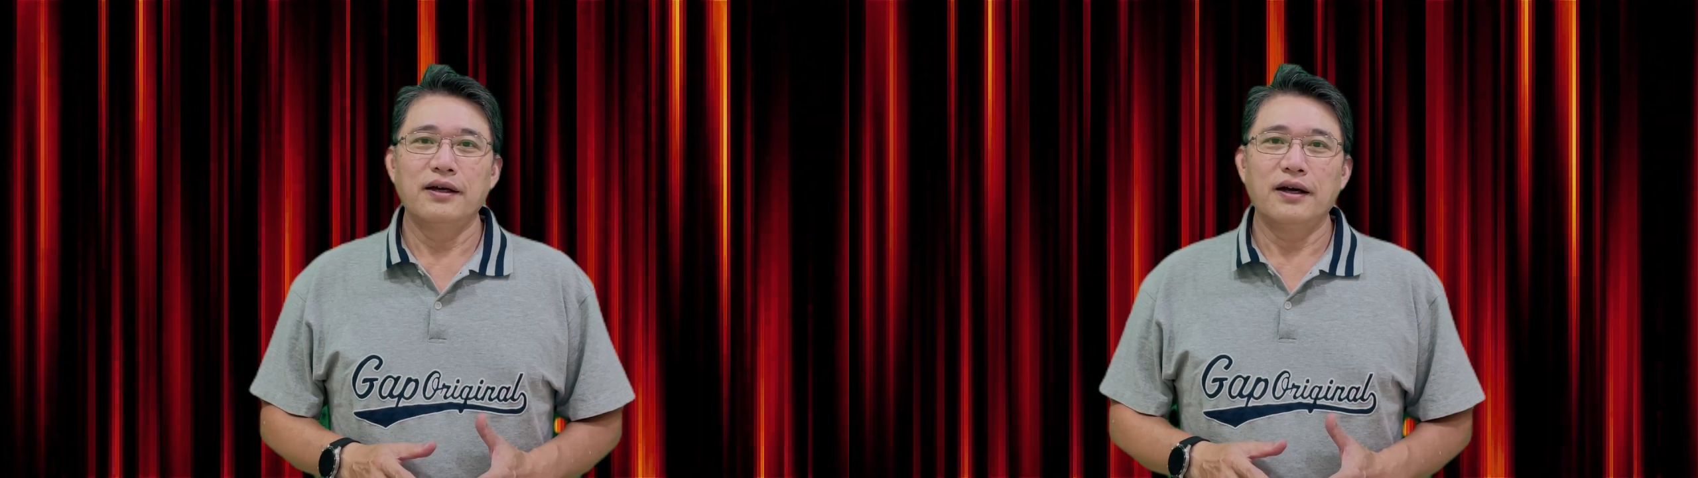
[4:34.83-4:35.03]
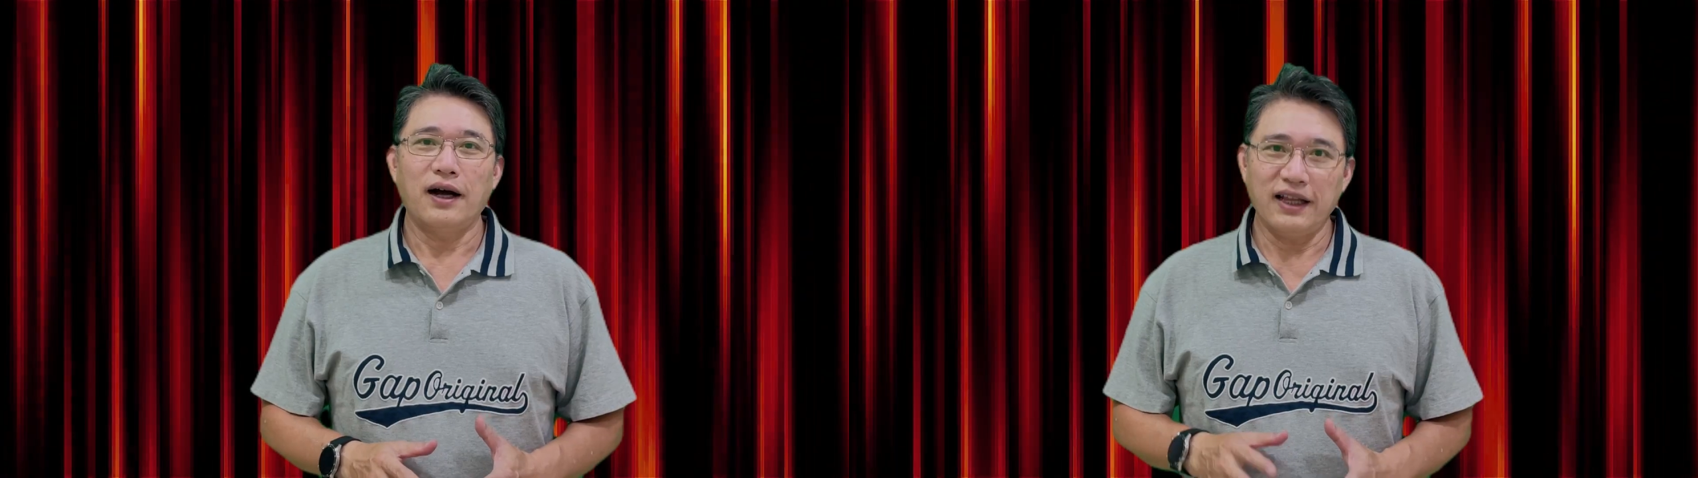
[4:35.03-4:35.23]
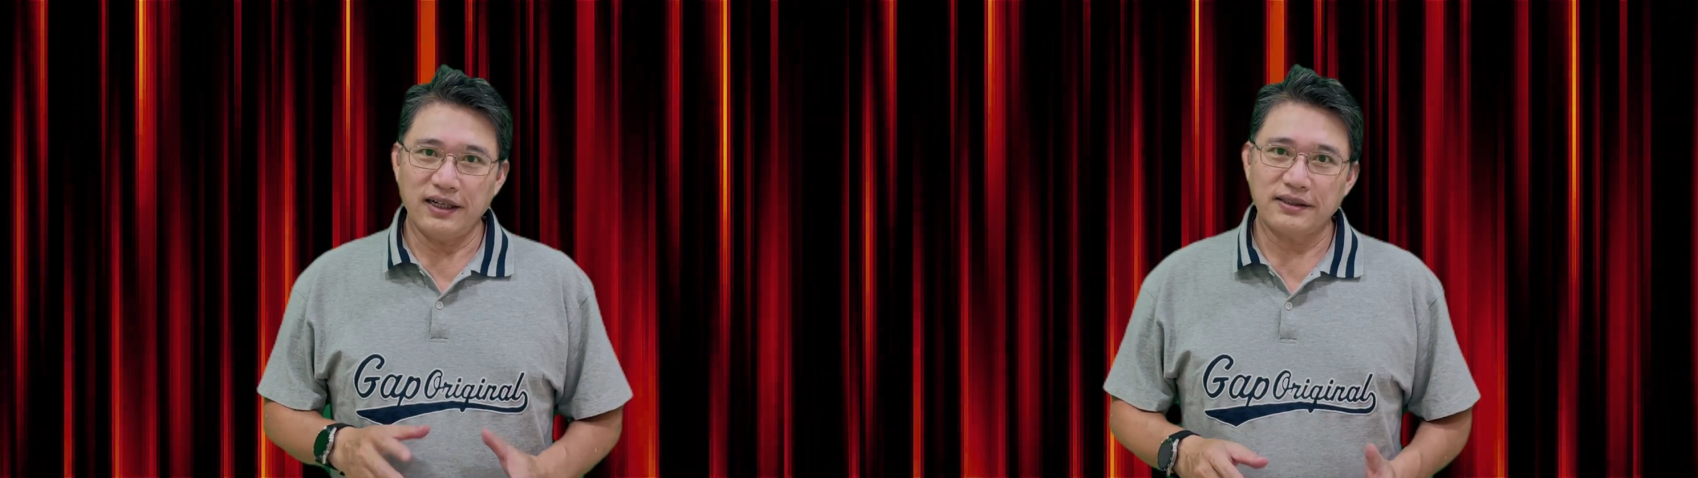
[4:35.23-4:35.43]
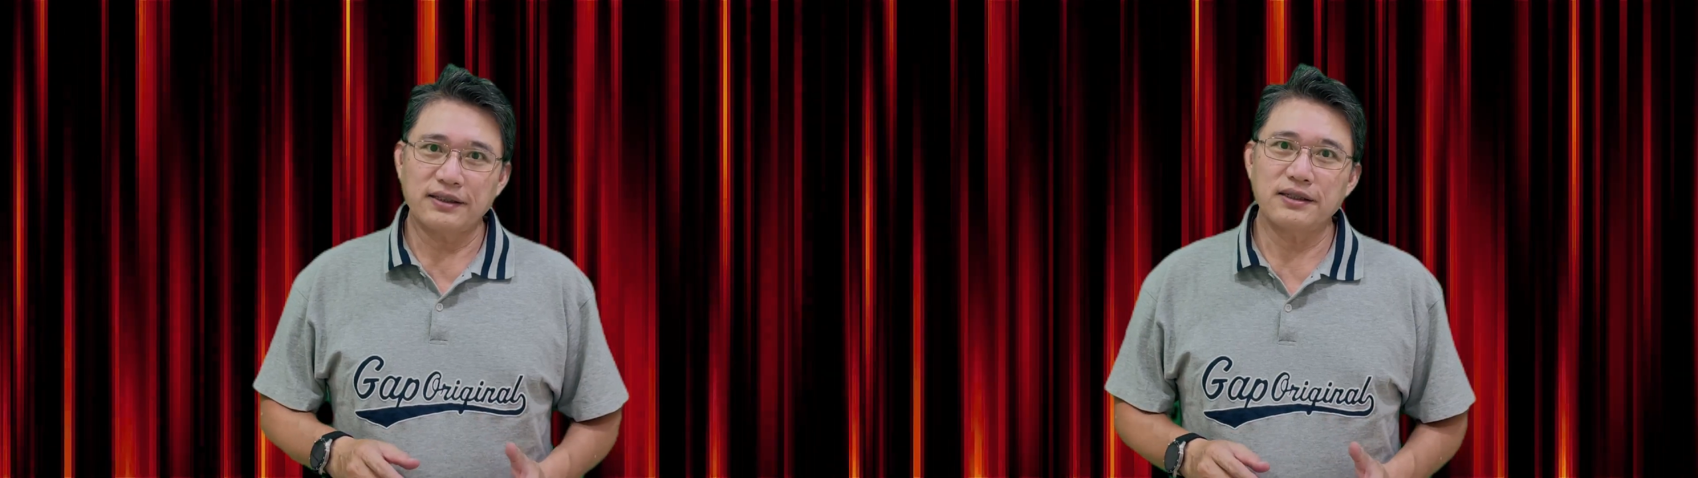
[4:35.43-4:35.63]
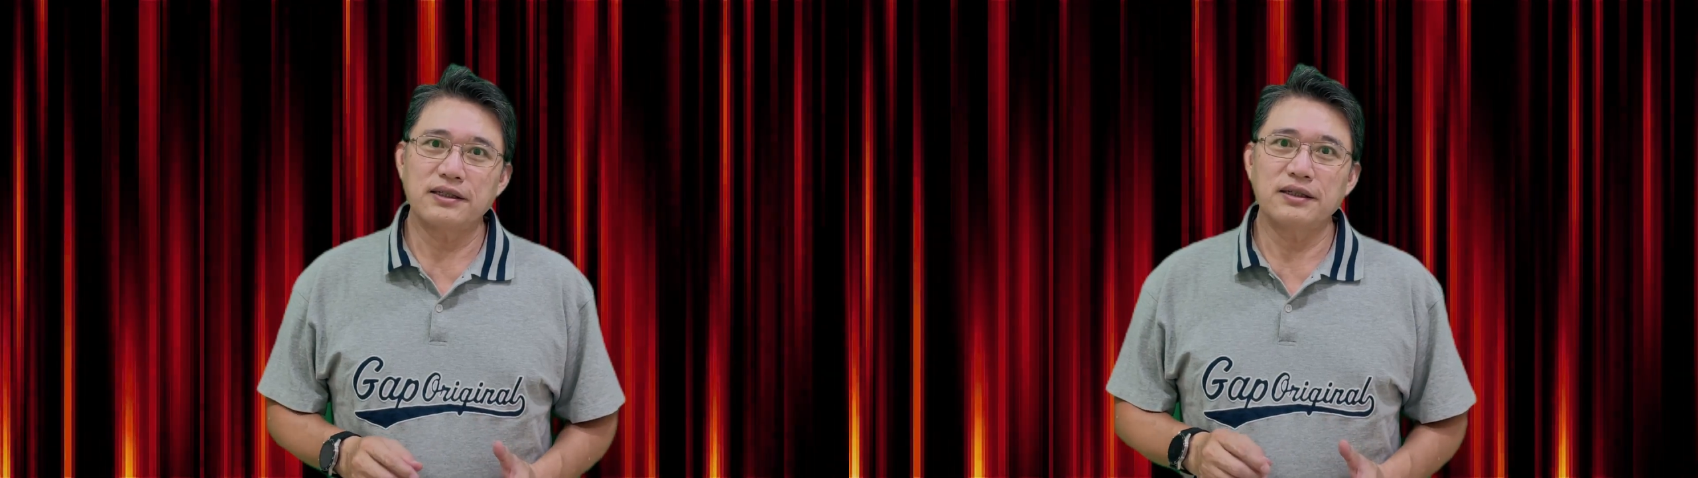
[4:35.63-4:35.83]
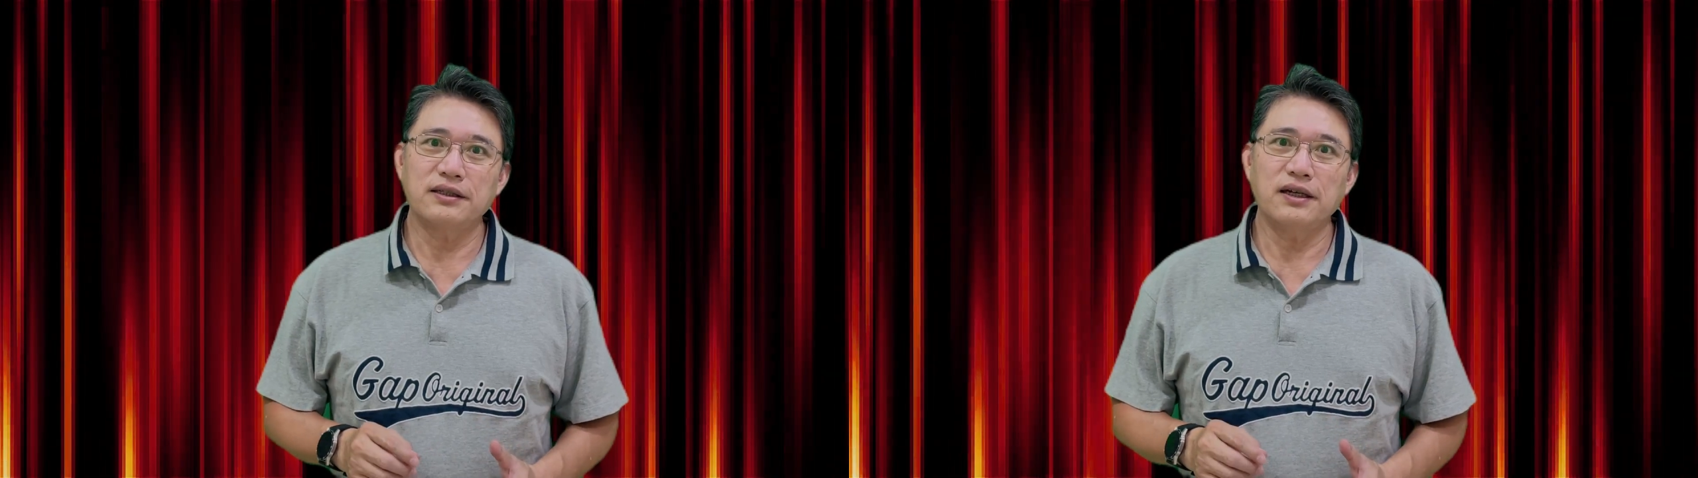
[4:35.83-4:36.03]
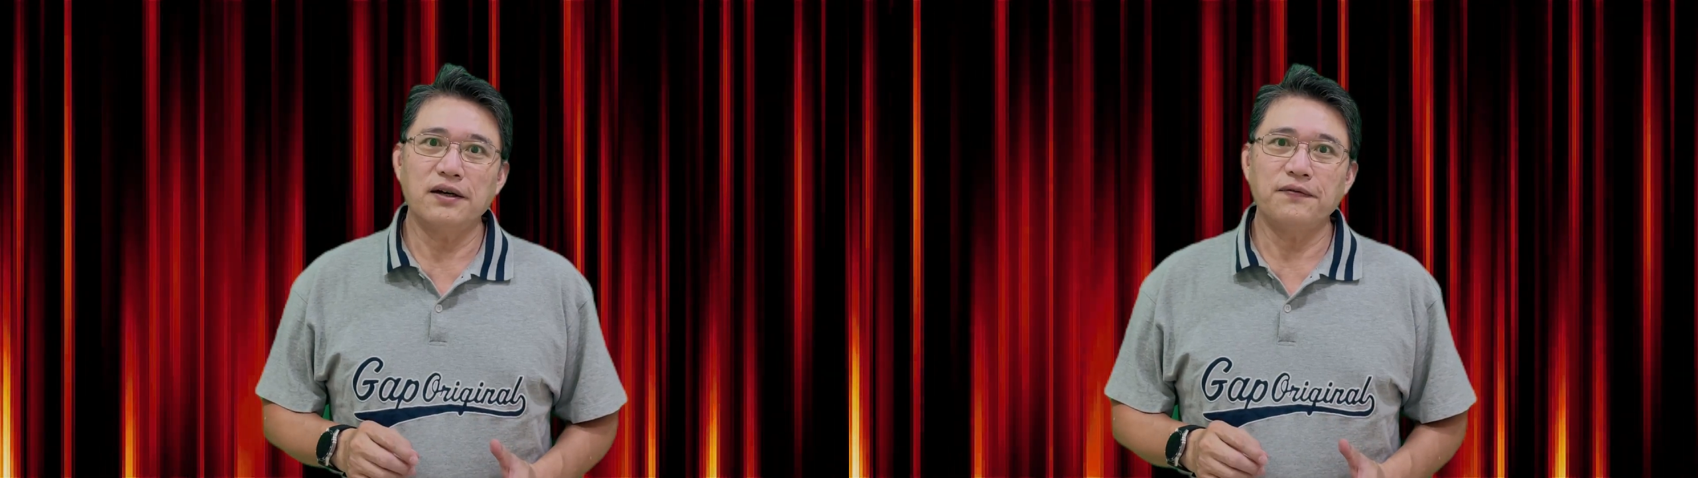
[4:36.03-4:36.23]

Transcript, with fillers: 好了，这次的